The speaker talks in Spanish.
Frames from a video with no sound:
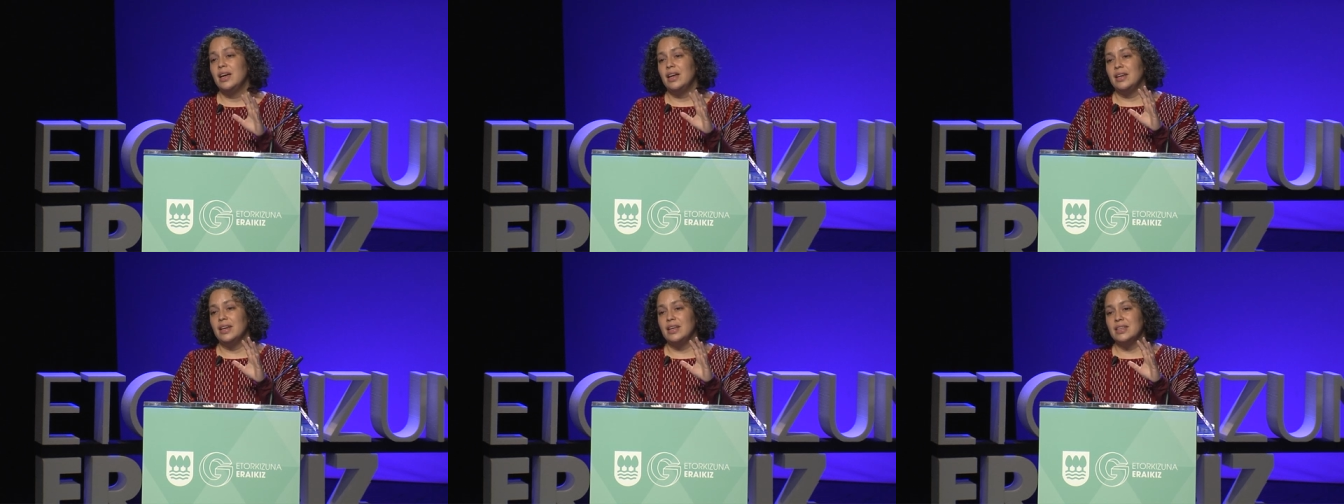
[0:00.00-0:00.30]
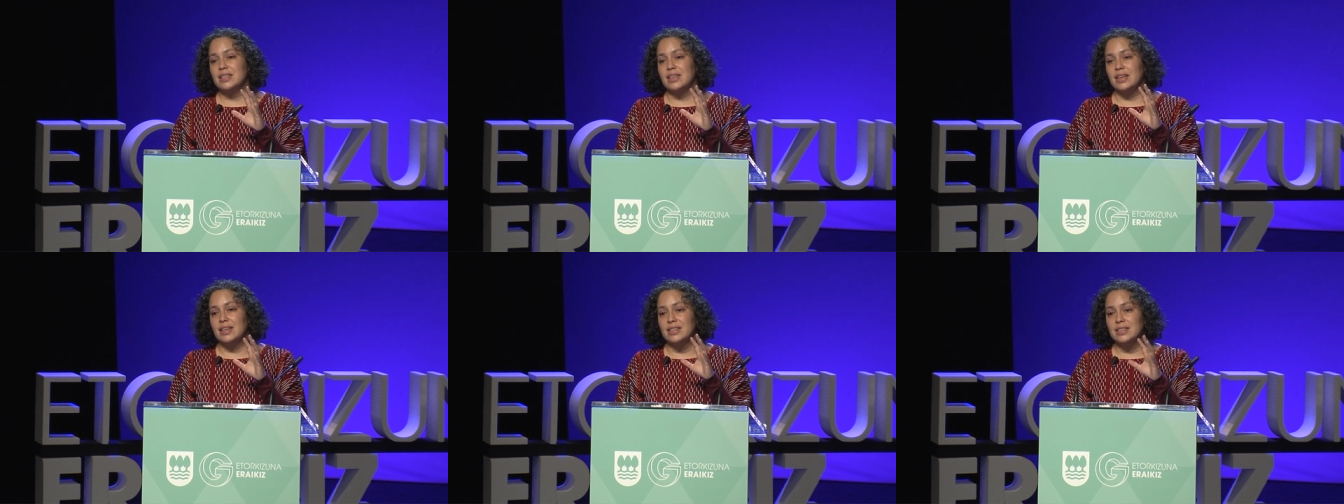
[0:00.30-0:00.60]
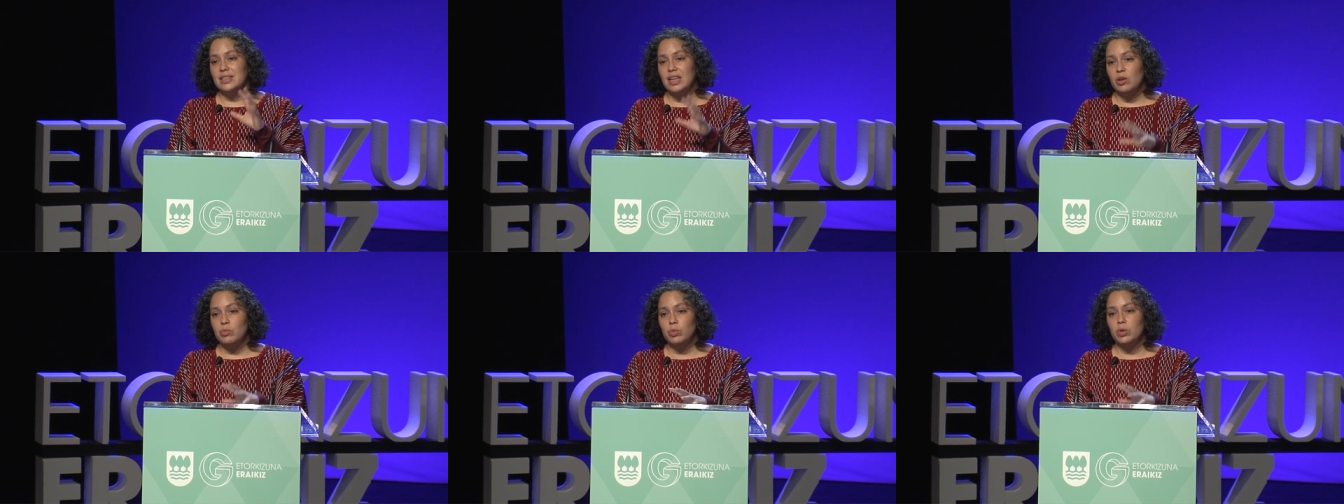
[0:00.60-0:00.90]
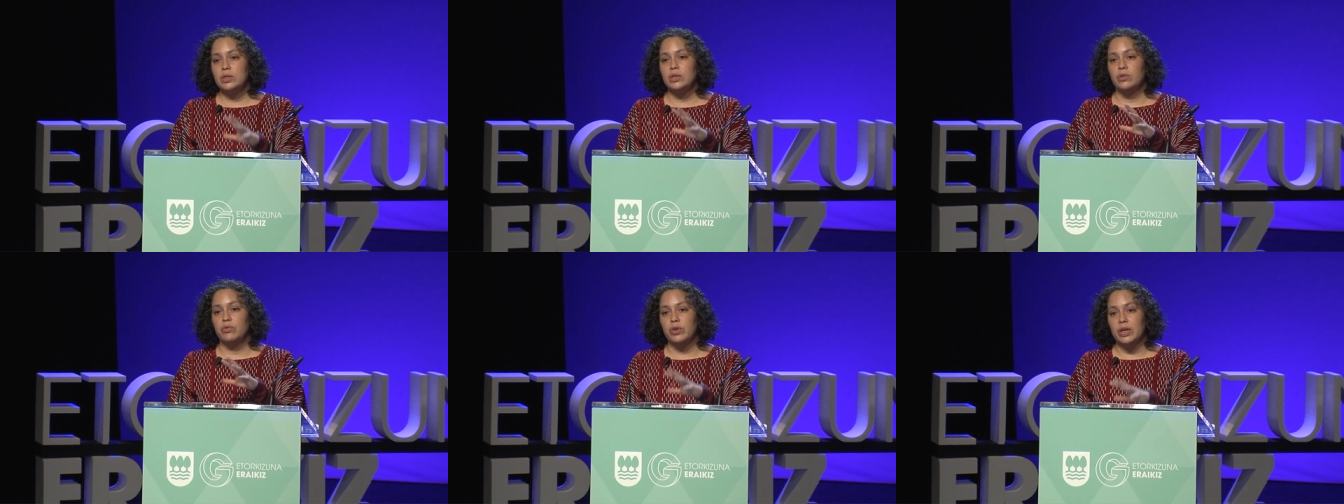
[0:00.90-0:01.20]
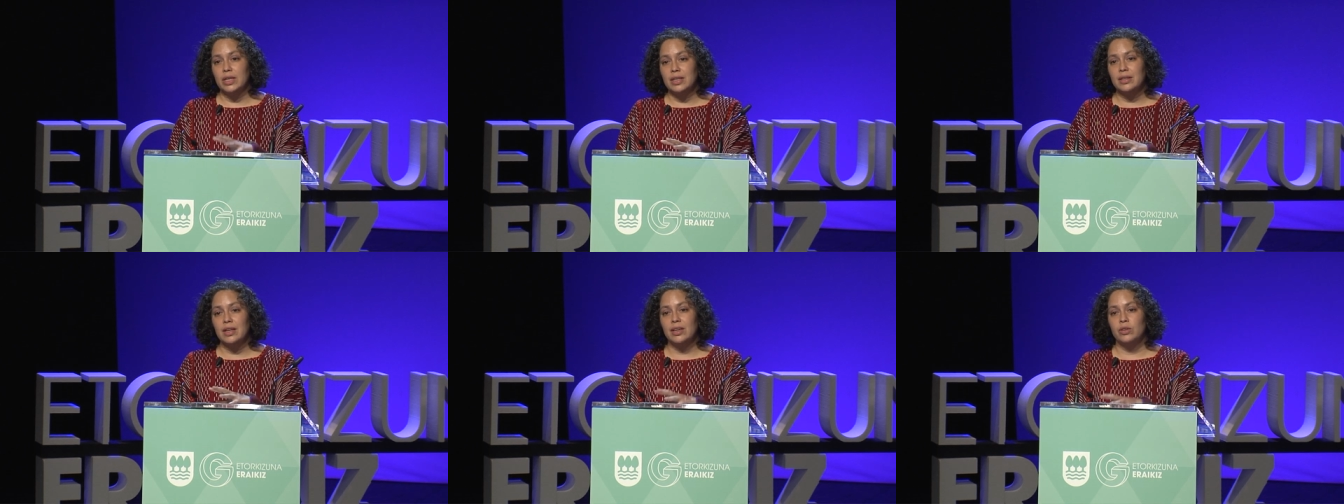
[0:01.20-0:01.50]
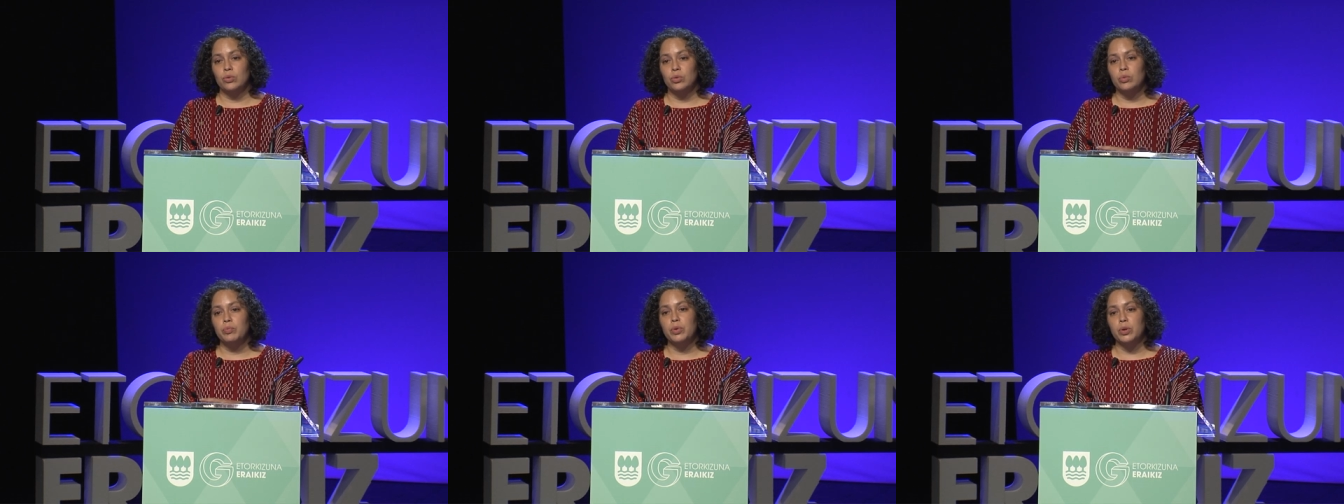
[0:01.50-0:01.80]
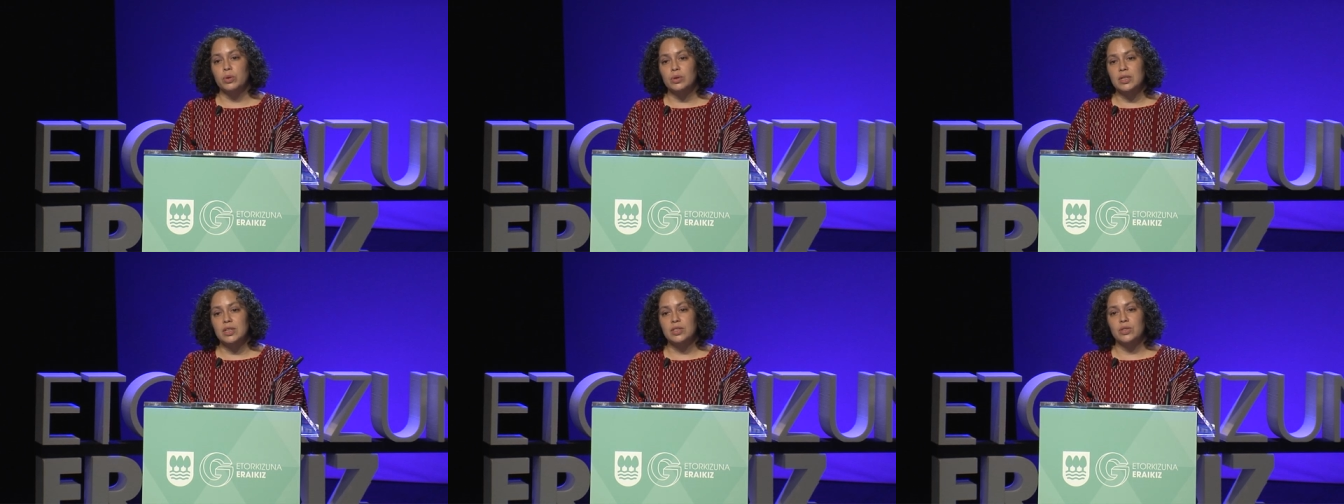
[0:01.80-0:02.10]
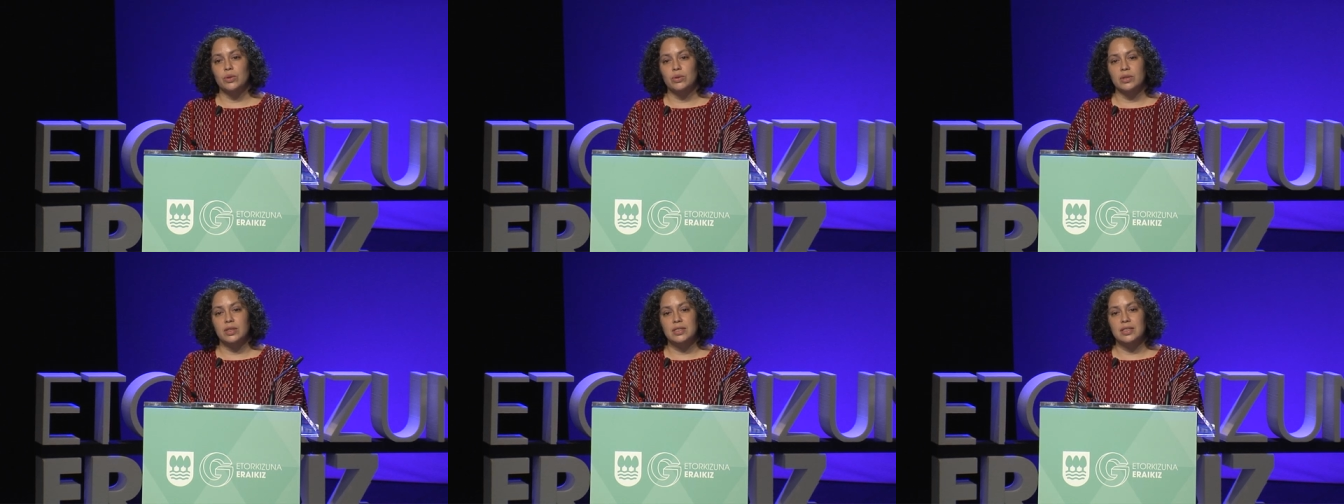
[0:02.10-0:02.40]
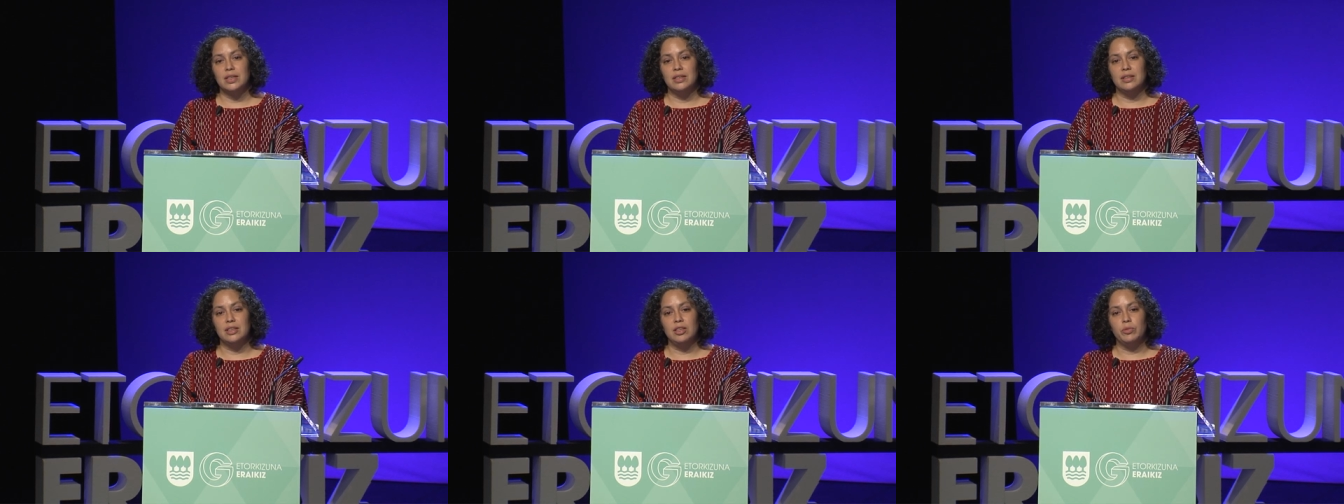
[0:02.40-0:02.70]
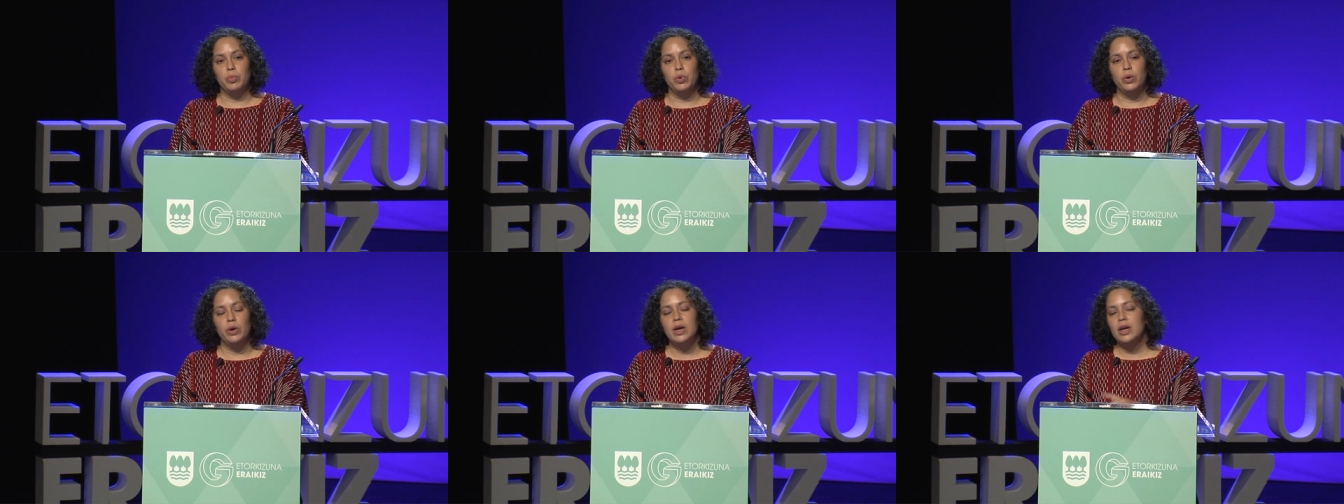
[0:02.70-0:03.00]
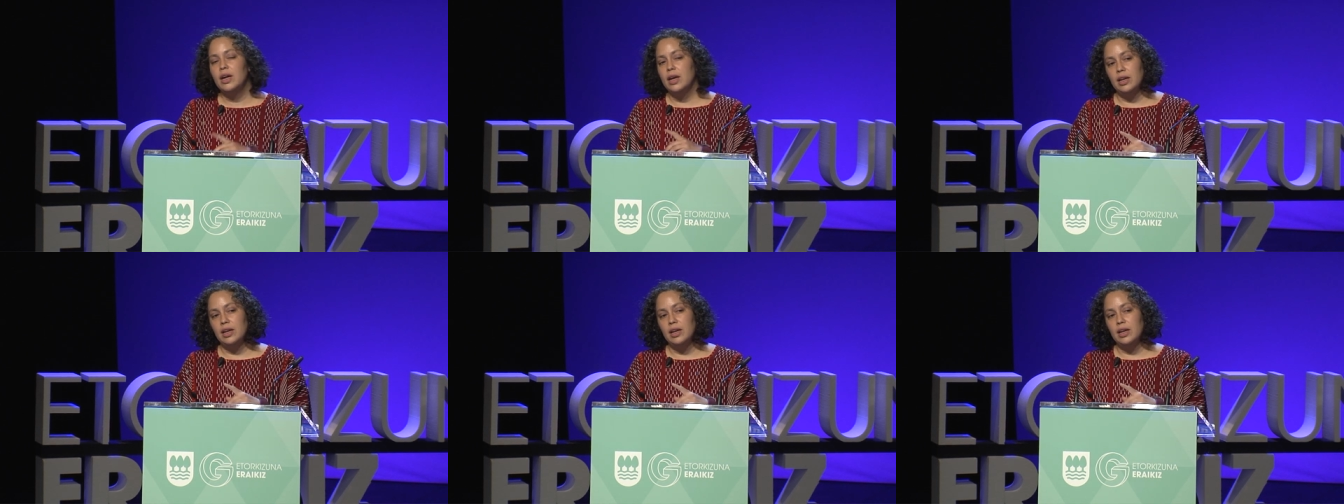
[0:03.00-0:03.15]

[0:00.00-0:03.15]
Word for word: las que estamos enfrentando un proceso de ese tipo,